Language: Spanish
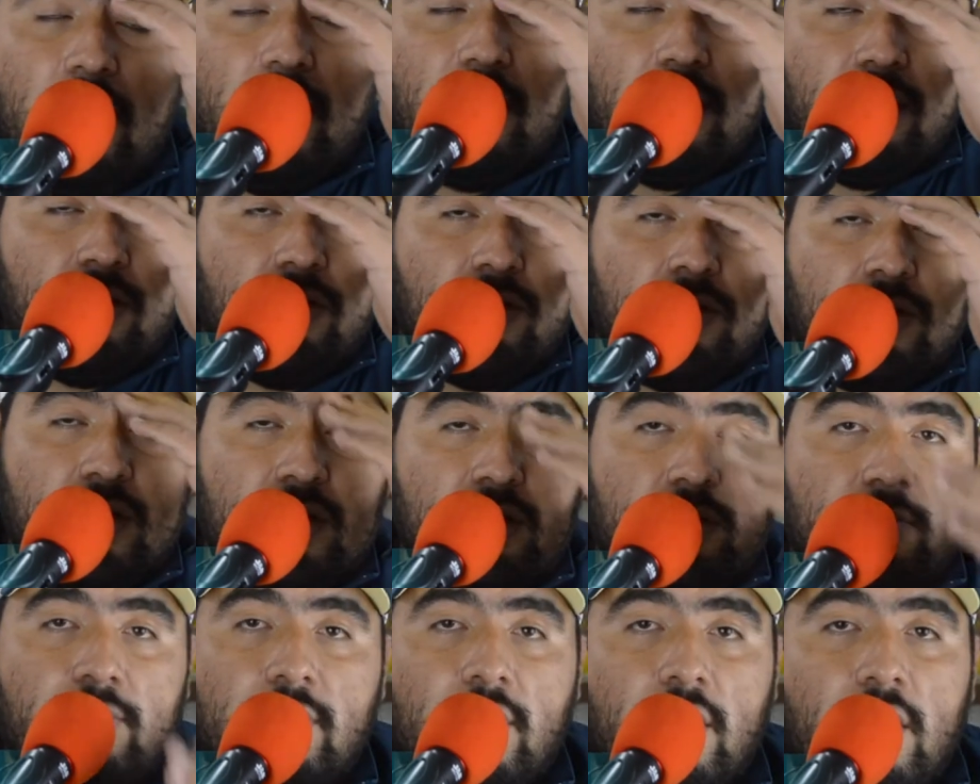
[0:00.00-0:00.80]

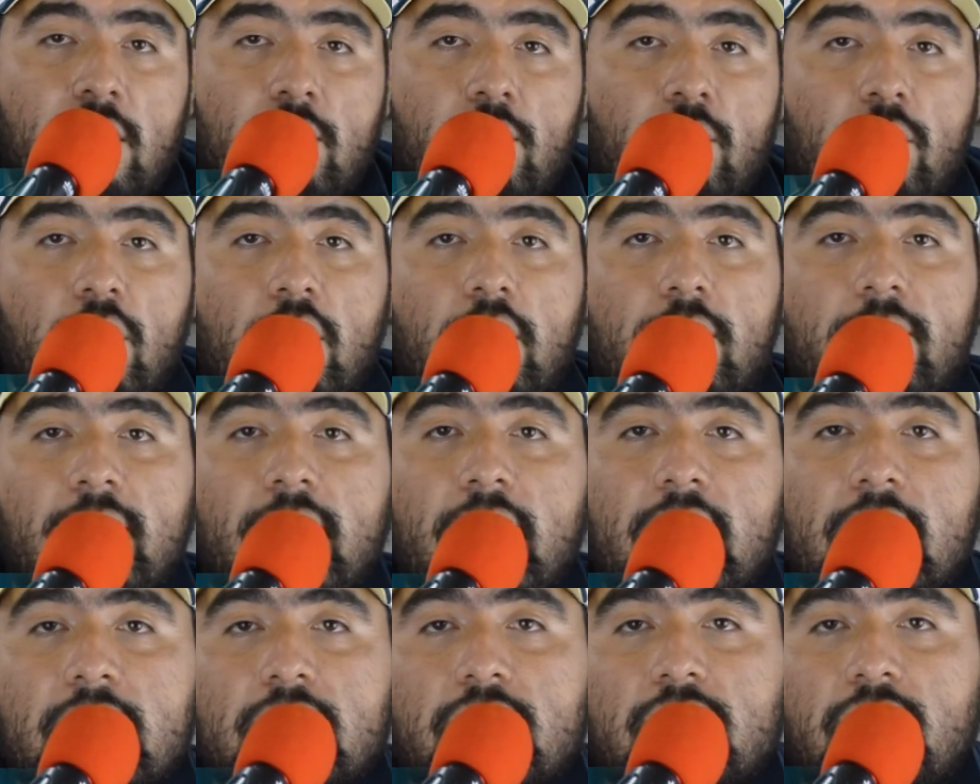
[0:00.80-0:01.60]
Entonces, por
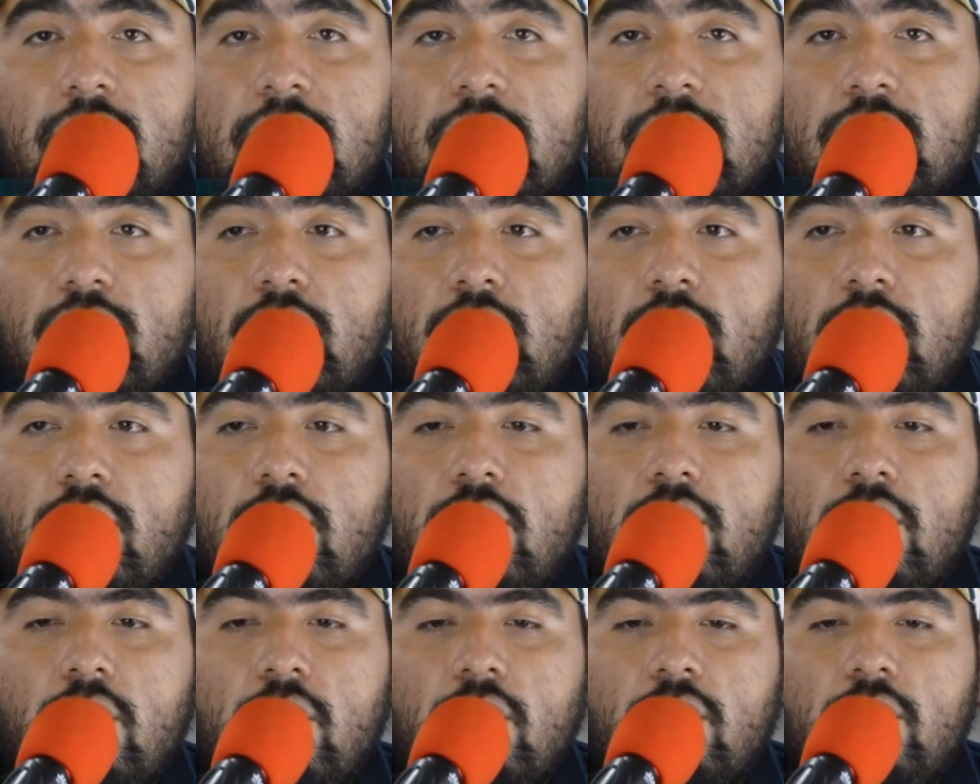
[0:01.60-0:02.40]
haber razones,
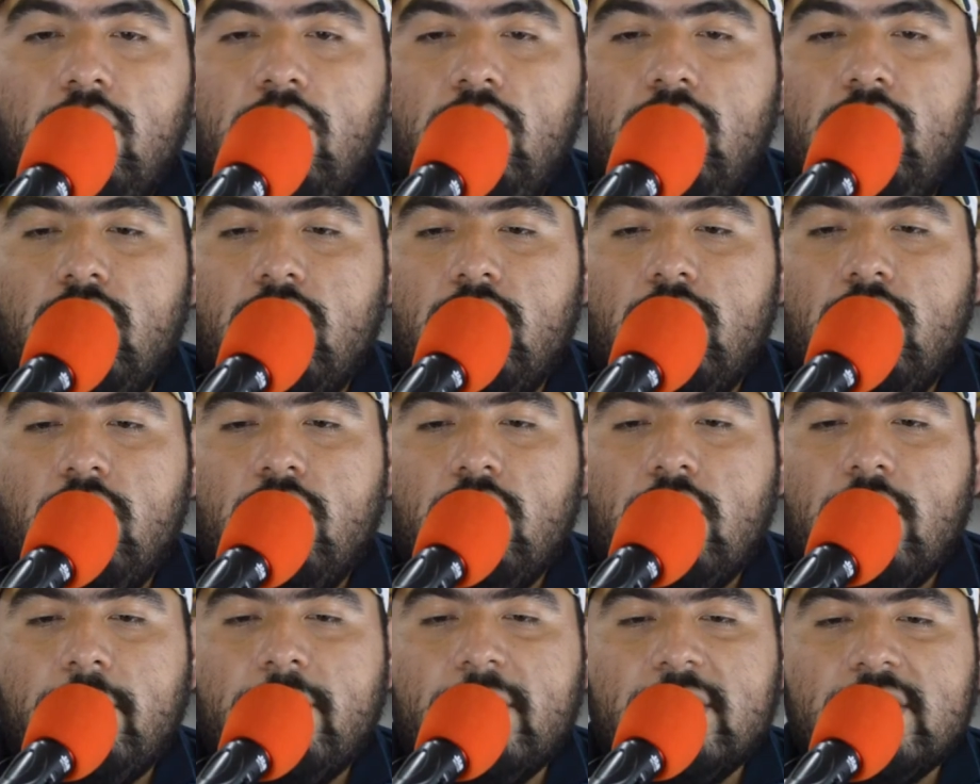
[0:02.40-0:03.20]
no, no
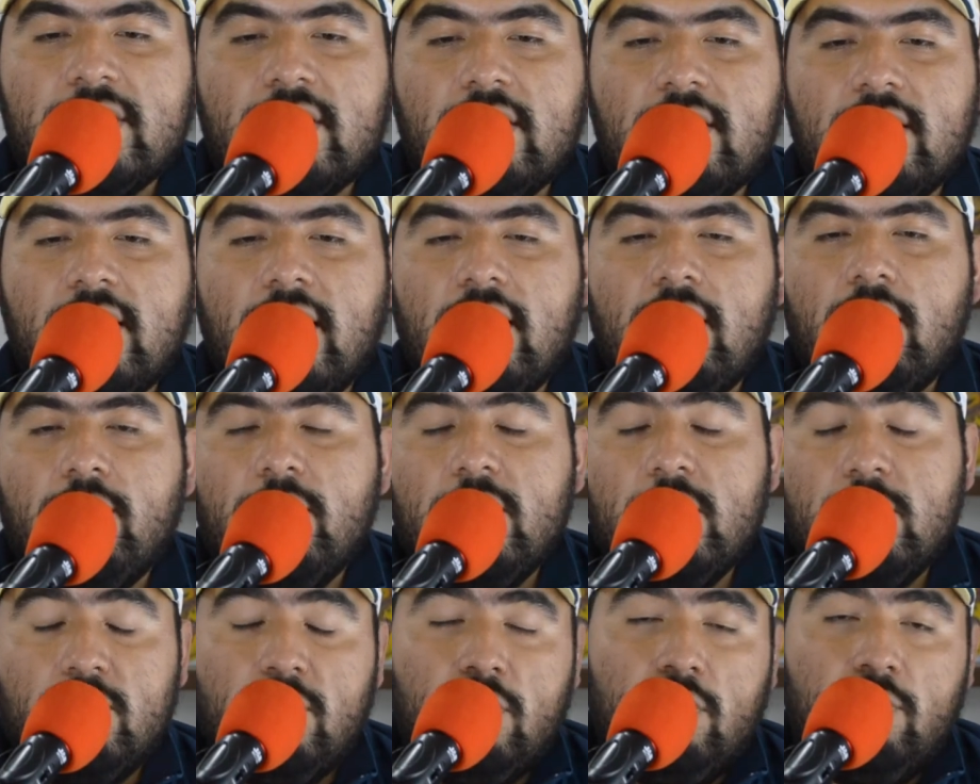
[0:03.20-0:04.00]
representa lo
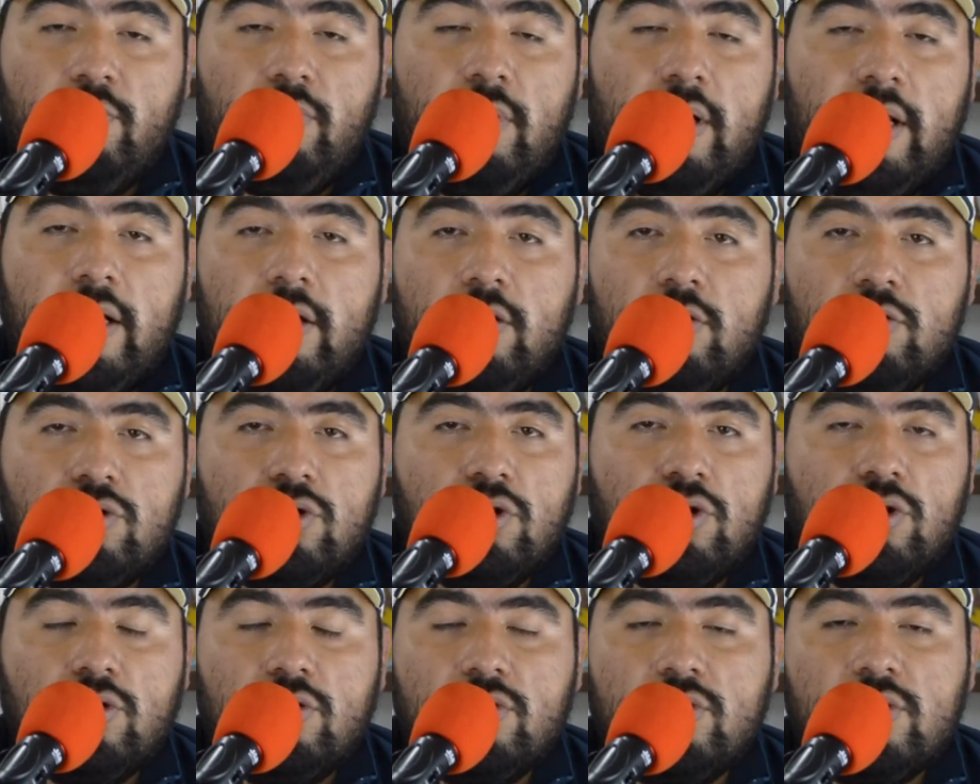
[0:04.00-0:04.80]
mismo. Para
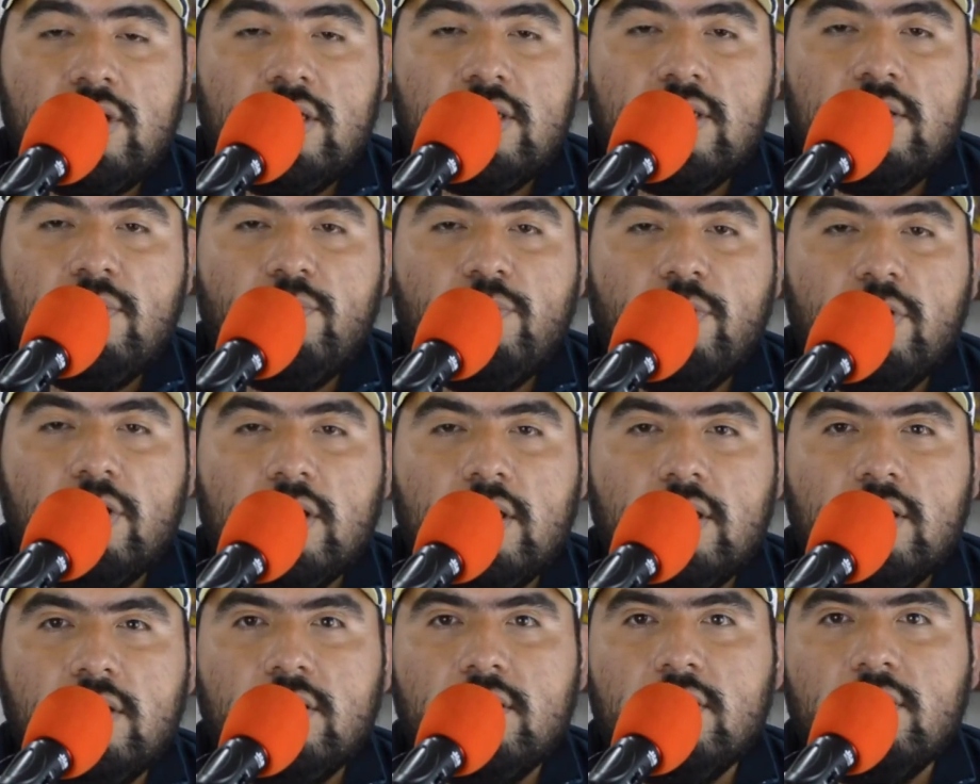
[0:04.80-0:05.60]
nosotros es
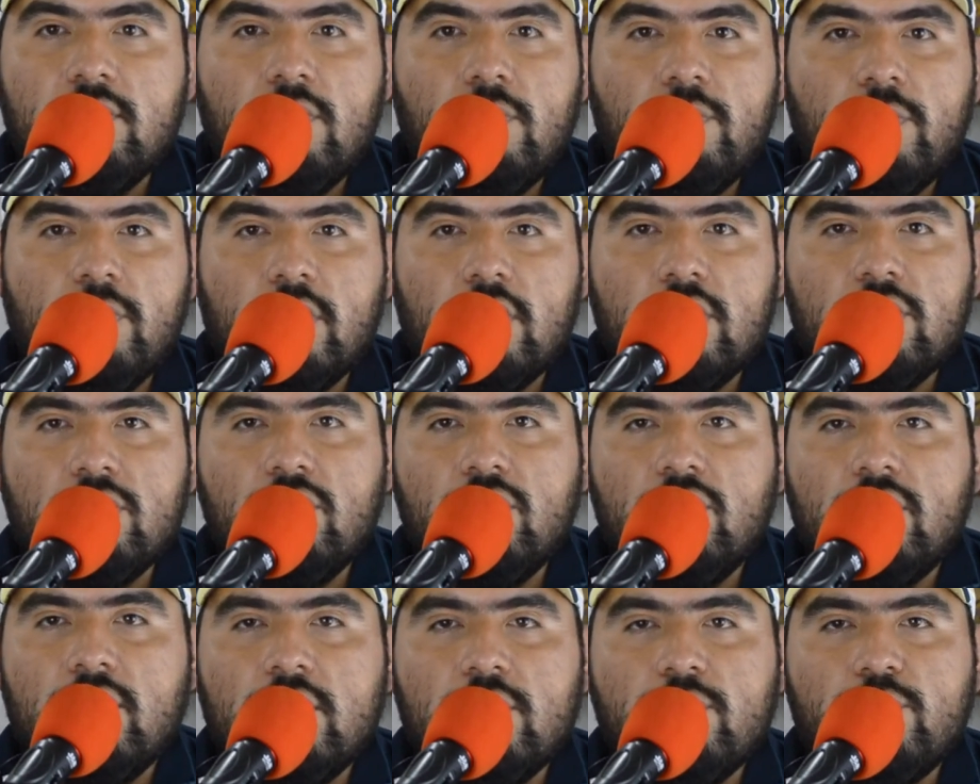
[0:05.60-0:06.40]
importantísimo porque
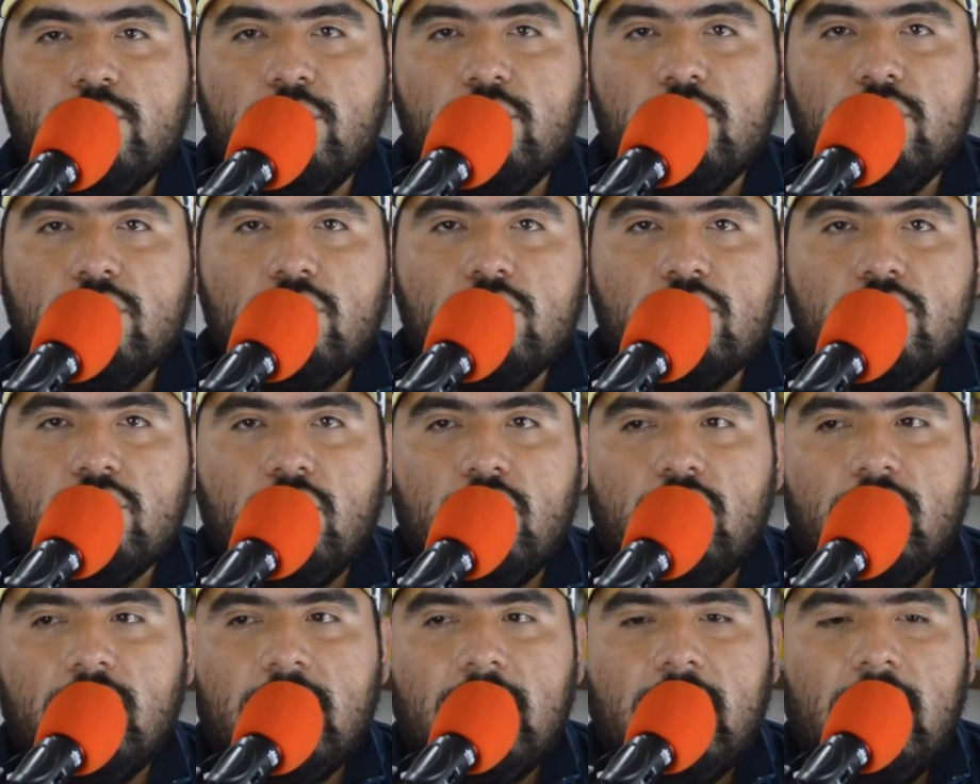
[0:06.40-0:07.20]
son tres puntos
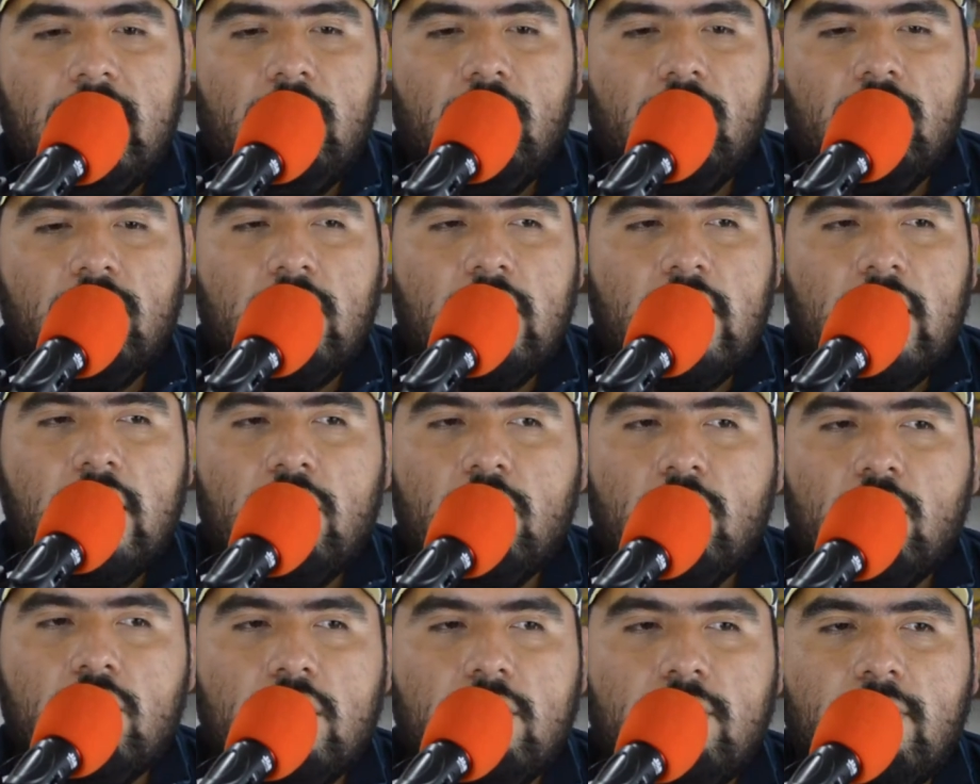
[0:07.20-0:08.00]
contra el
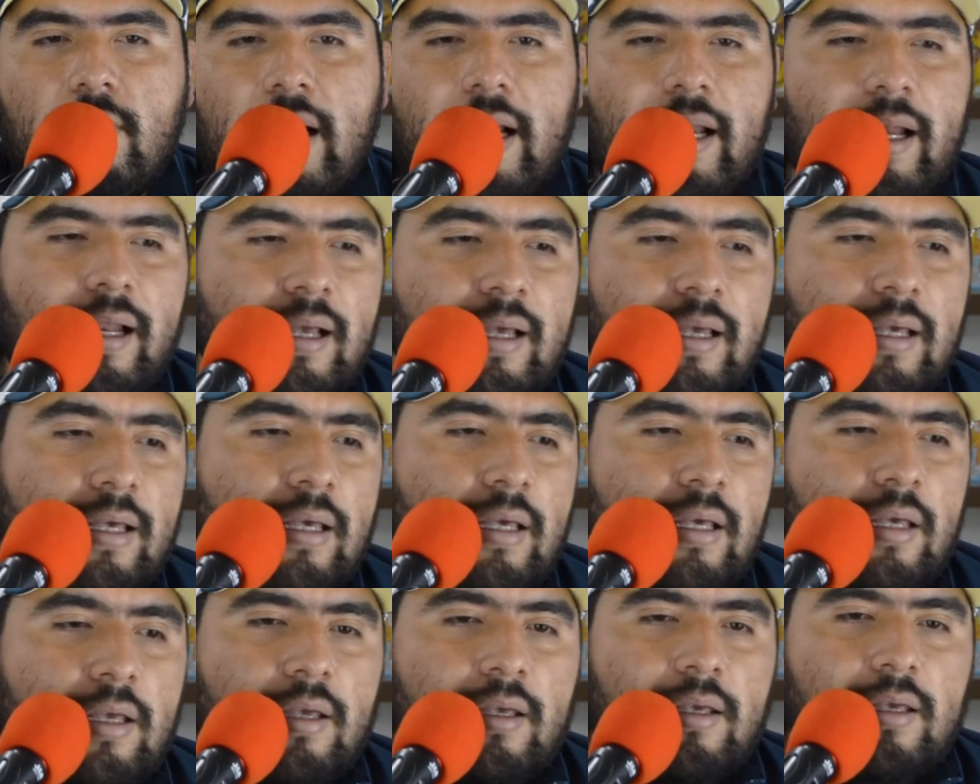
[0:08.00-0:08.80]
odiado rival
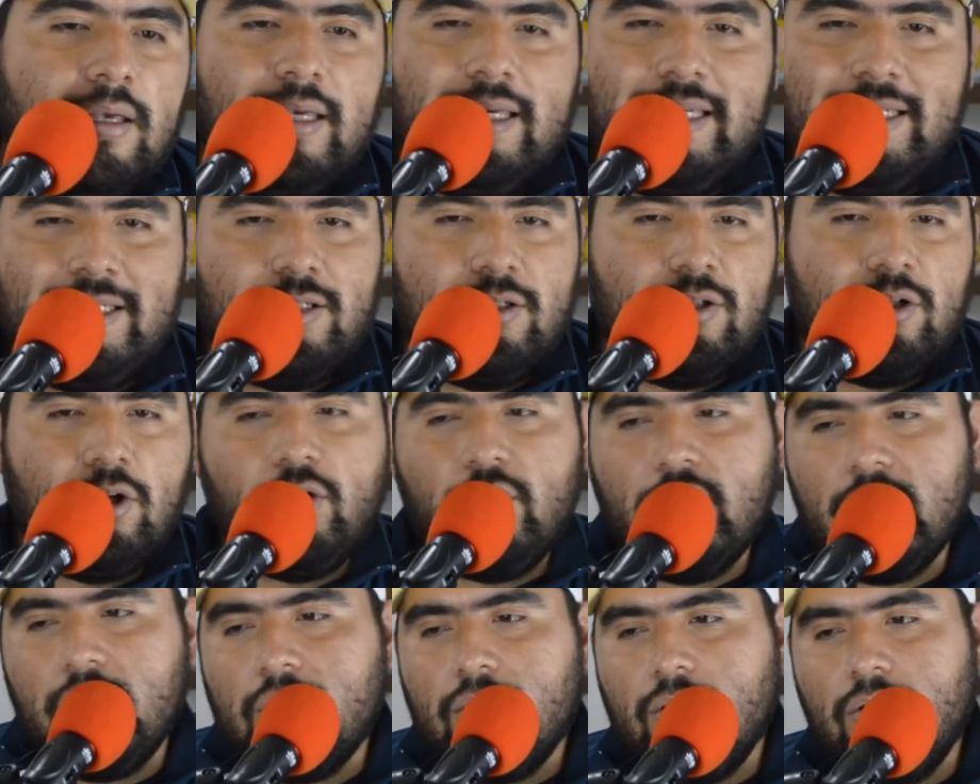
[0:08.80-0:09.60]

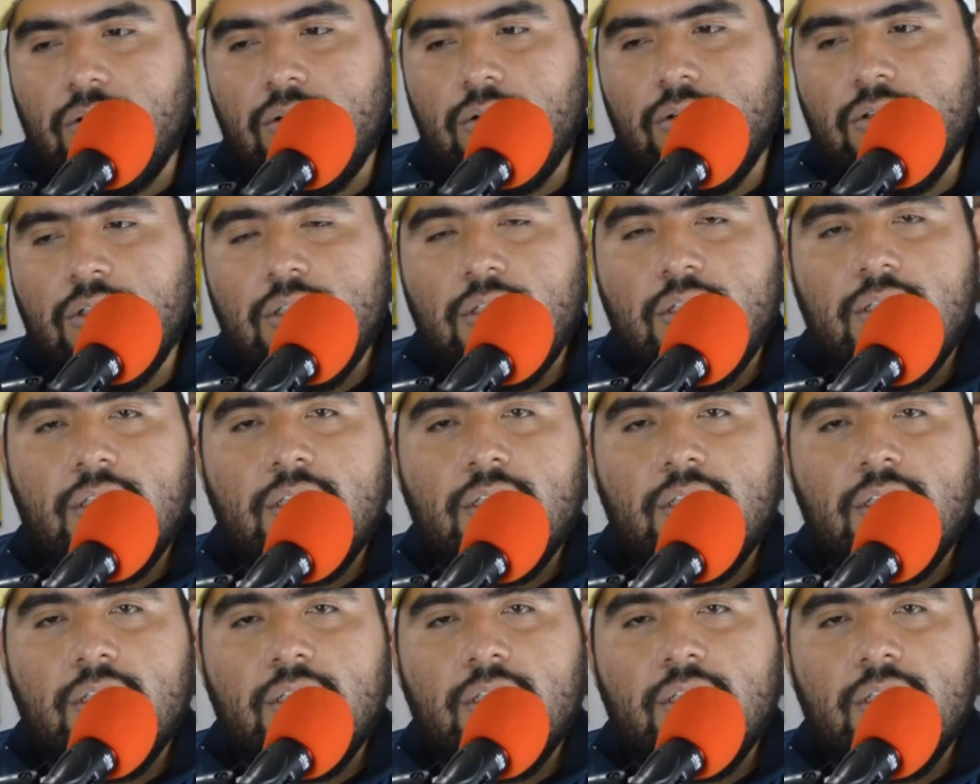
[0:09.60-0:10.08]
histórico